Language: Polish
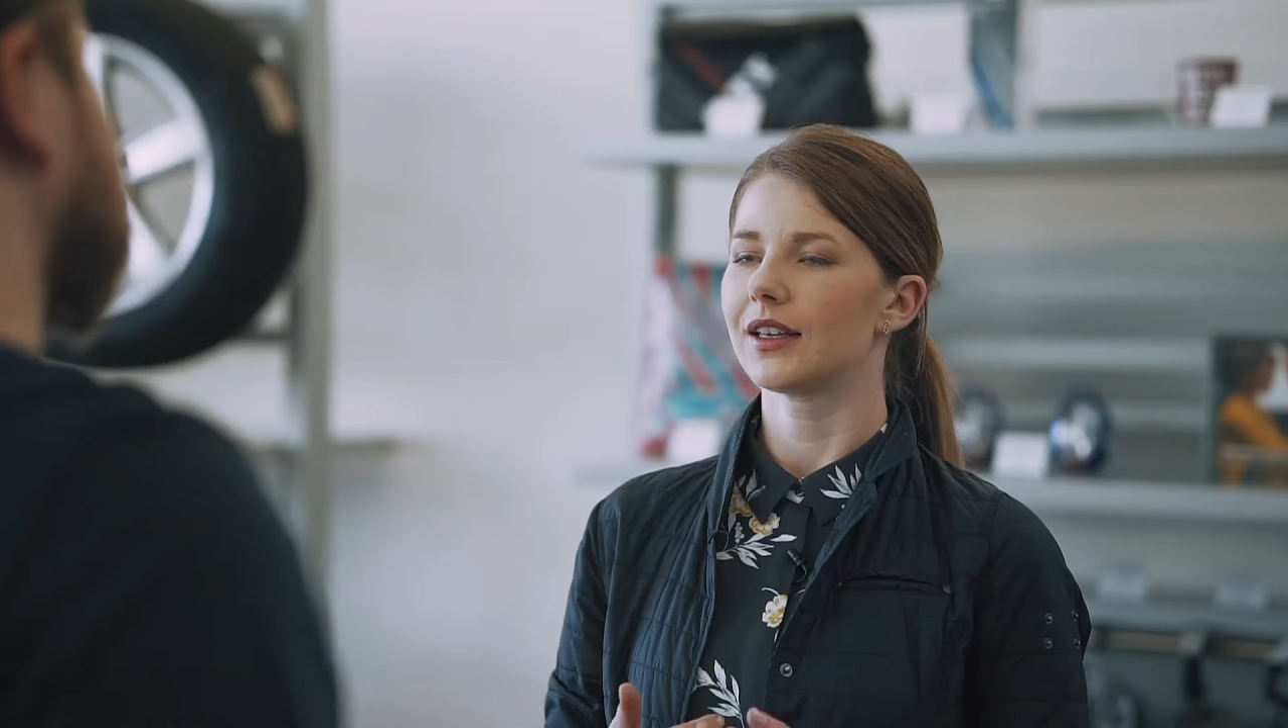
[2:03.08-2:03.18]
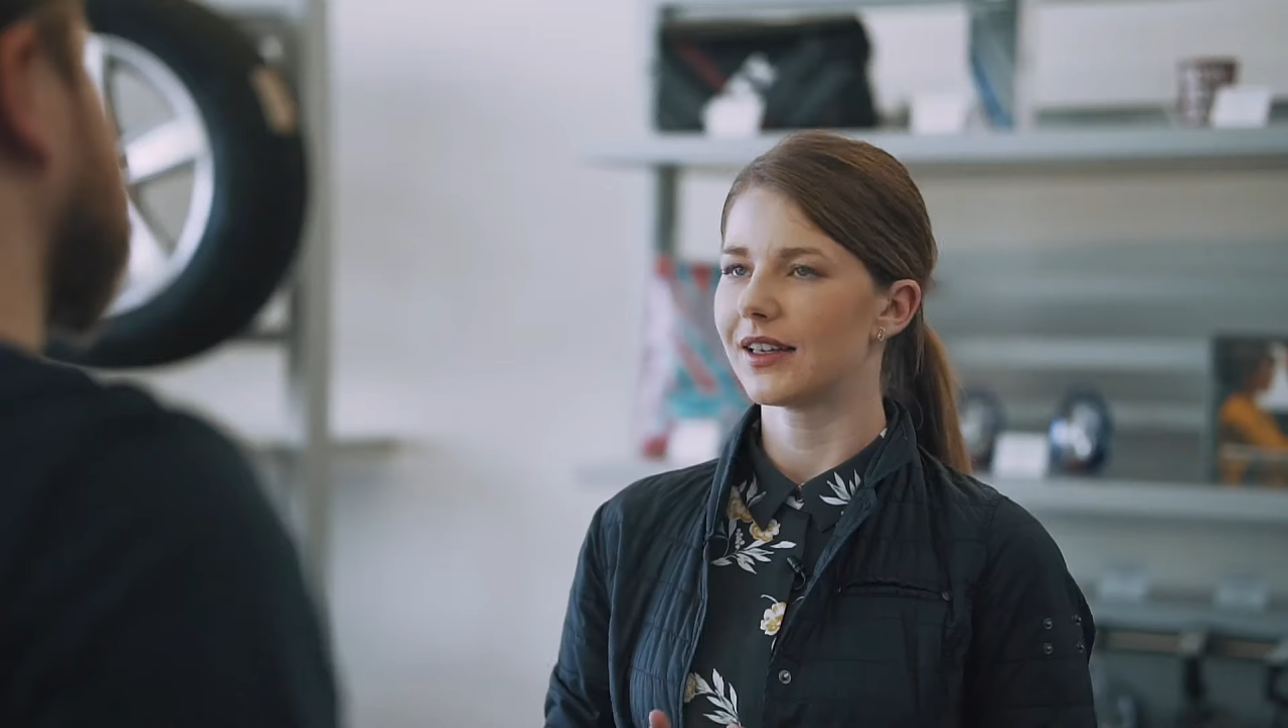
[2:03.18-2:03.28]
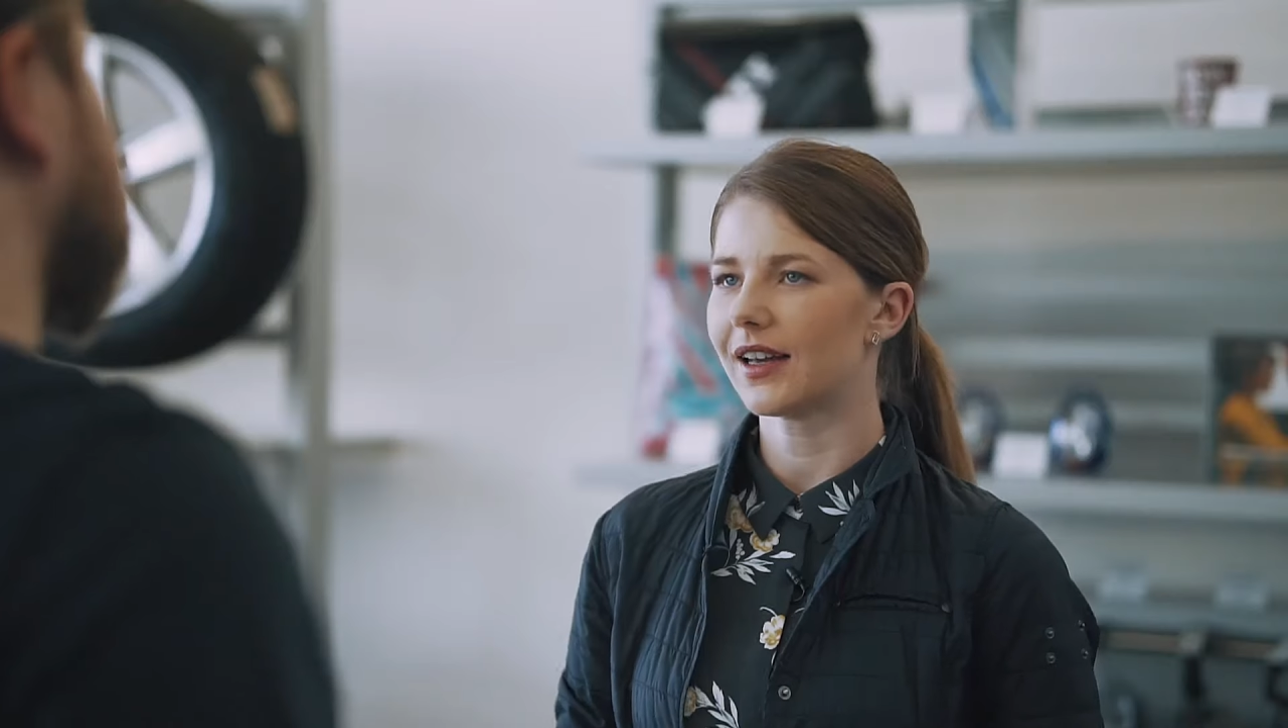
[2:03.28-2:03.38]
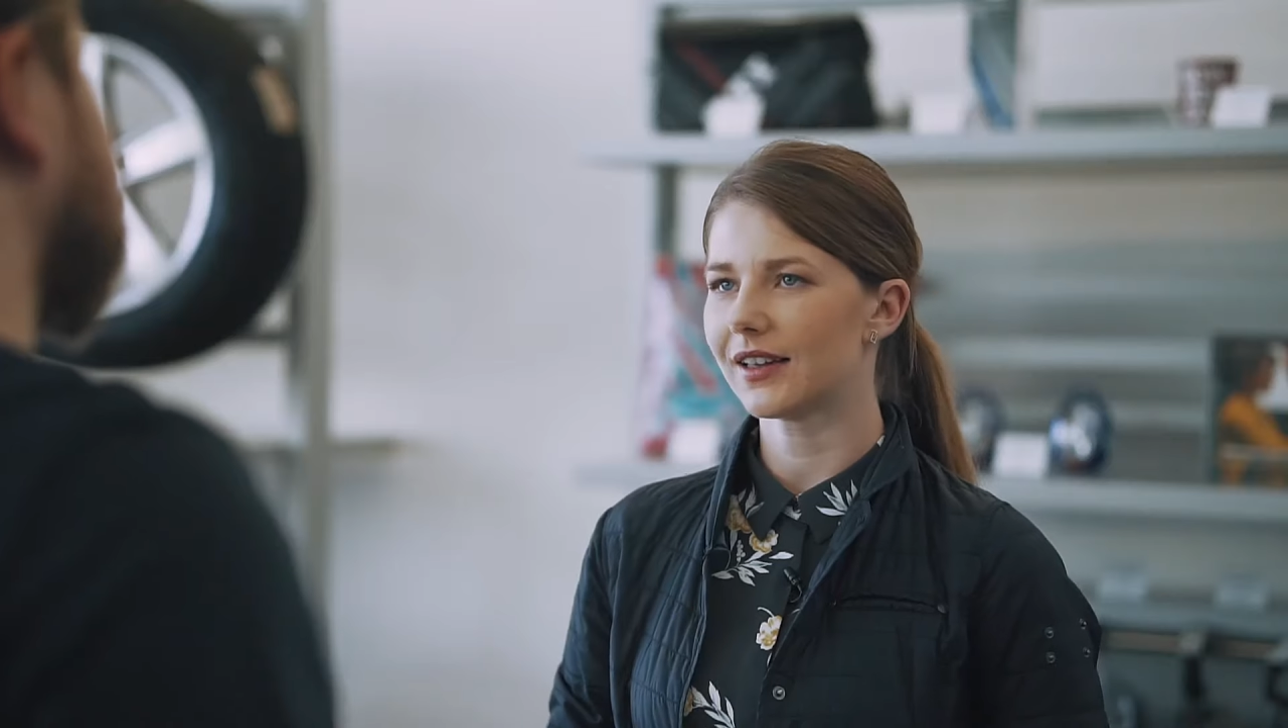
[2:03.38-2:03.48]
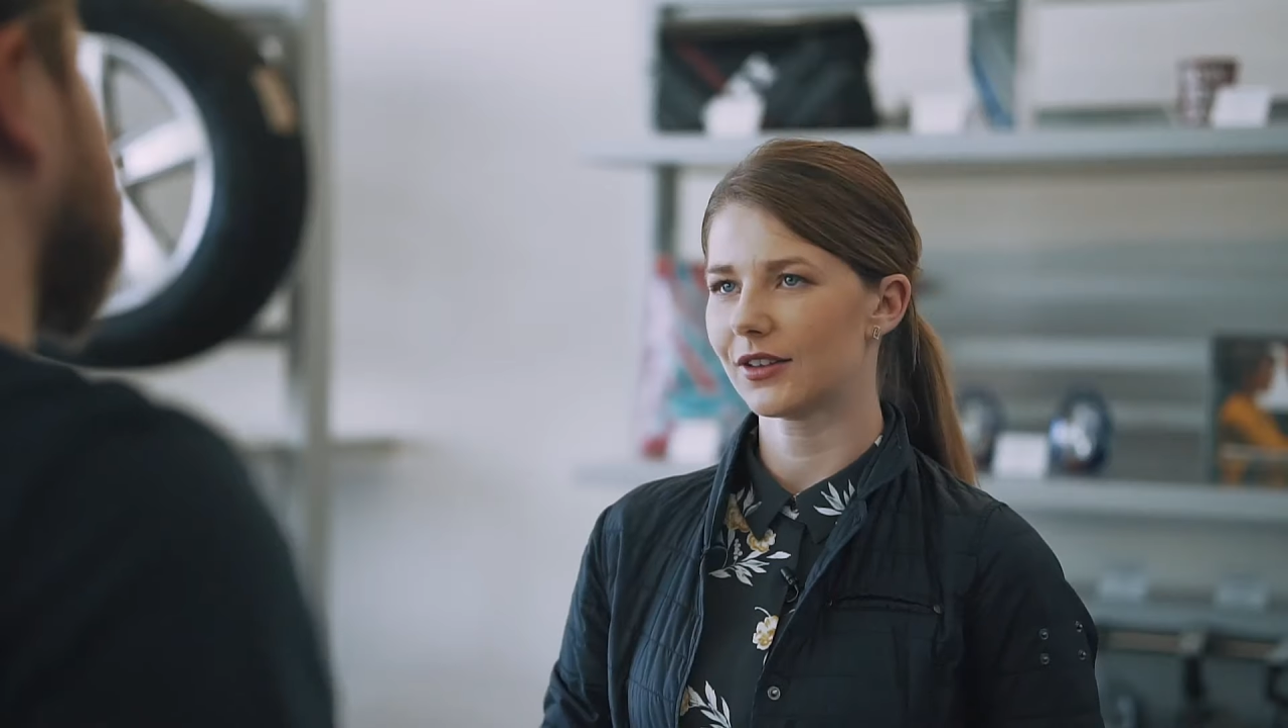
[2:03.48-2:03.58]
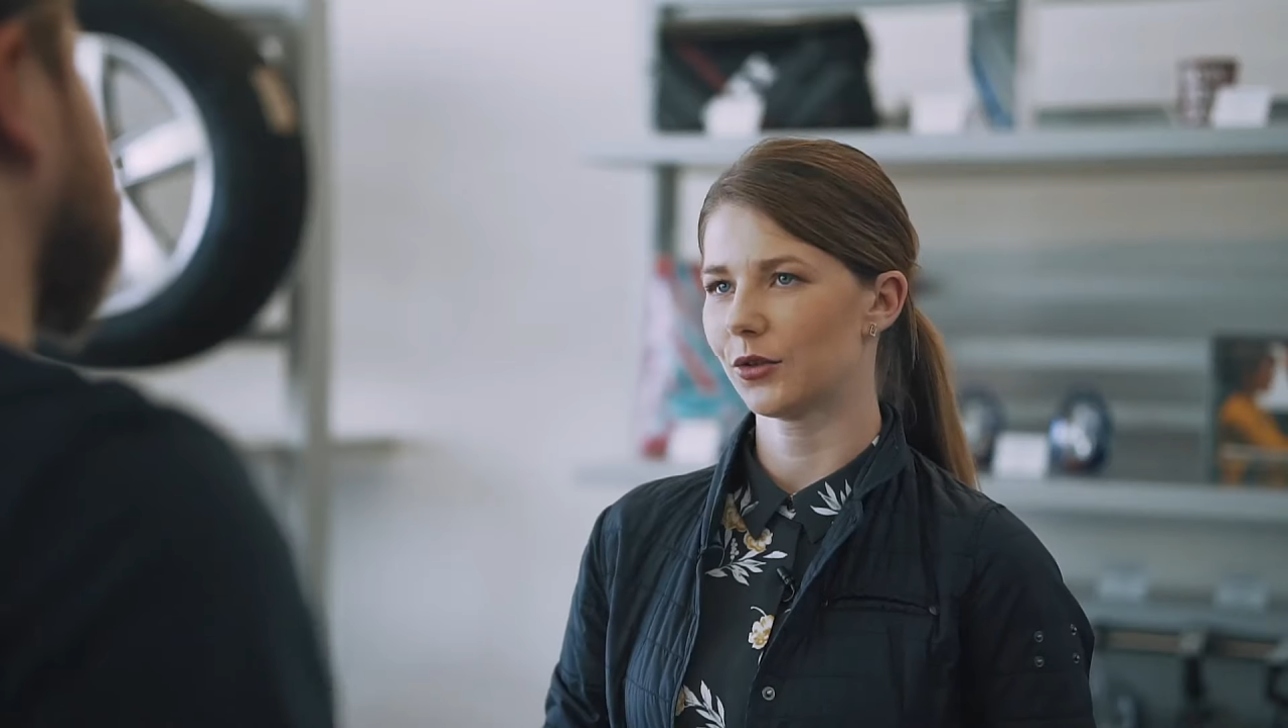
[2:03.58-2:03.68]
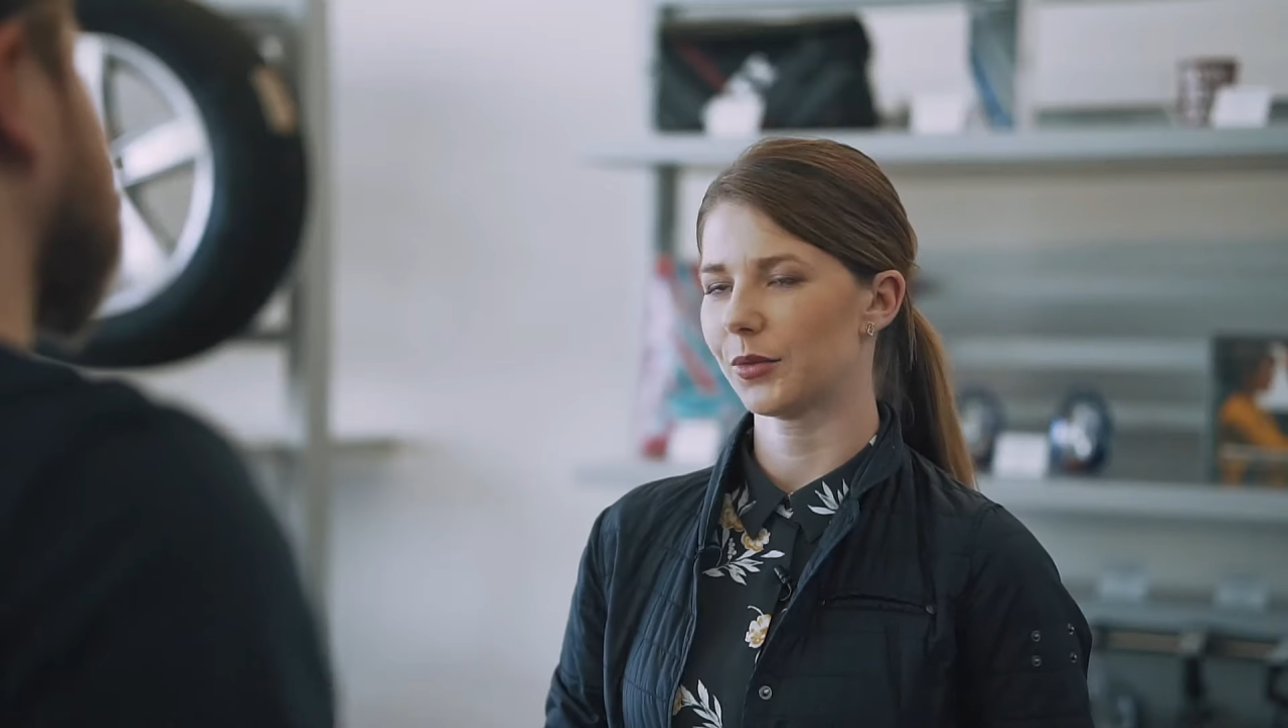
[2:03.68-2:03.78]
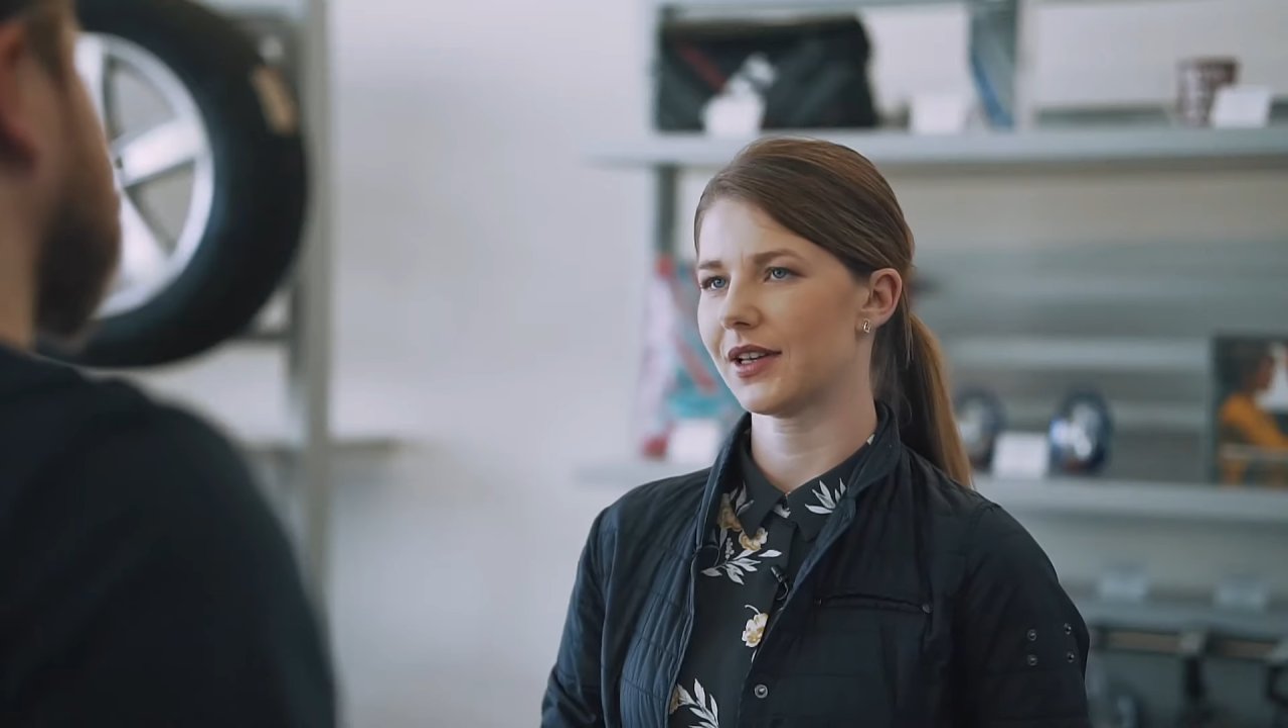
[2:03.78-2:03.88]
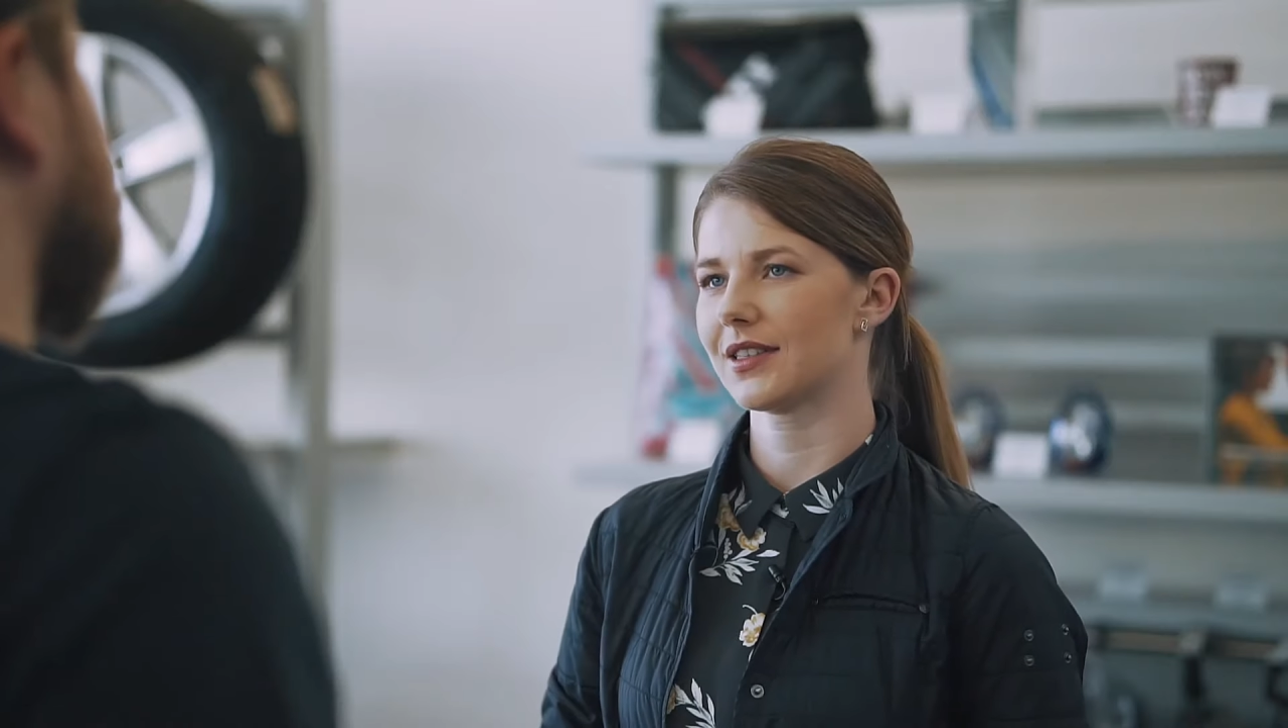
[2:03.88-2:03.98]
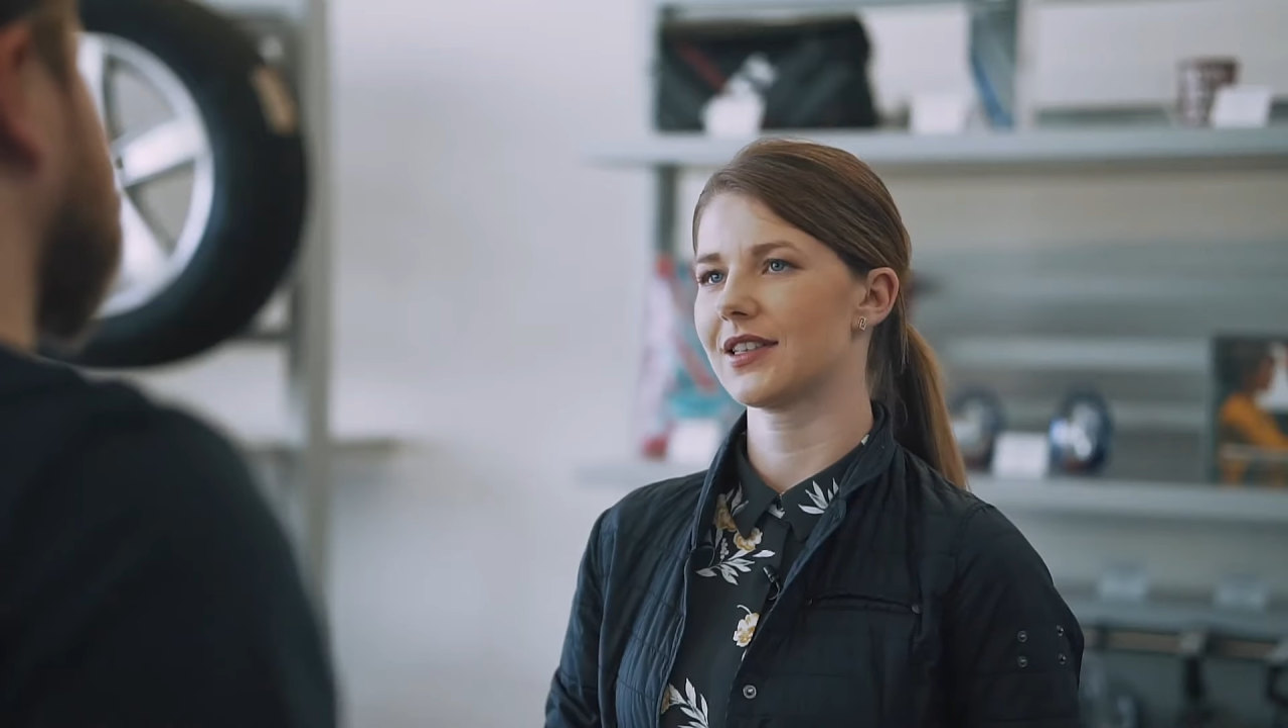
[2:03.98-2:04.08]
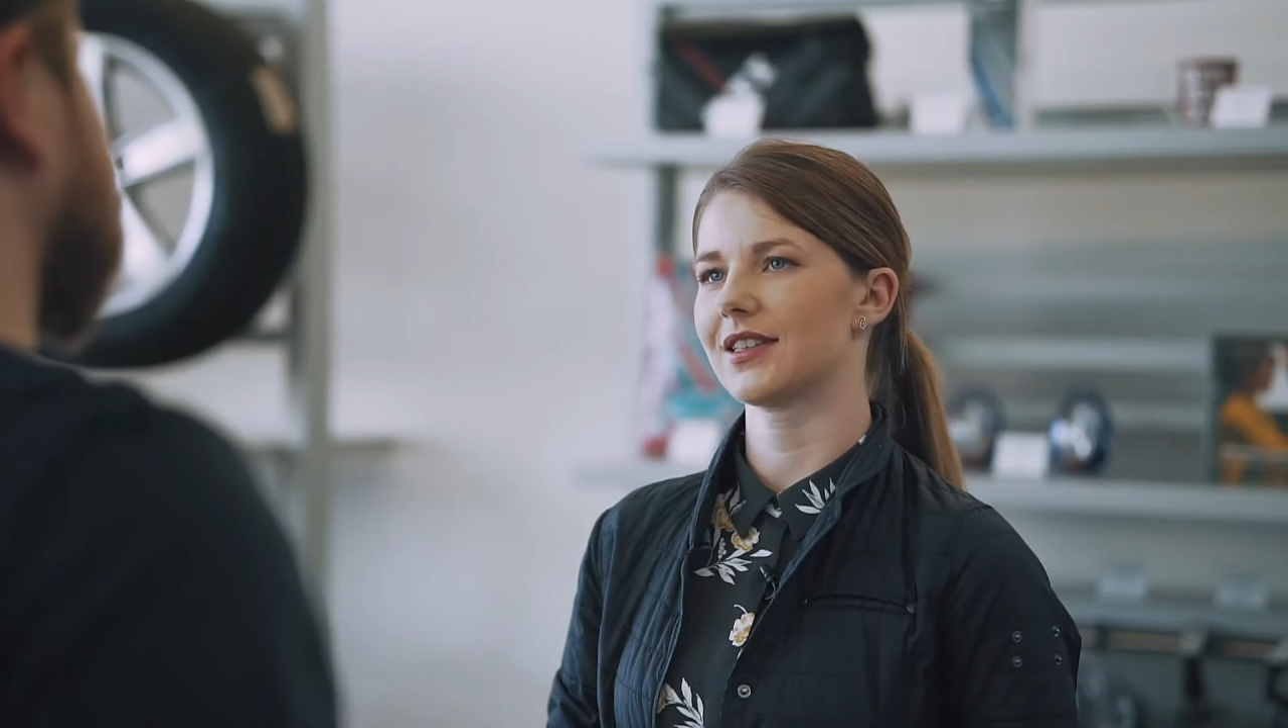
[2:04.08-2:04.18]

Ja natomiast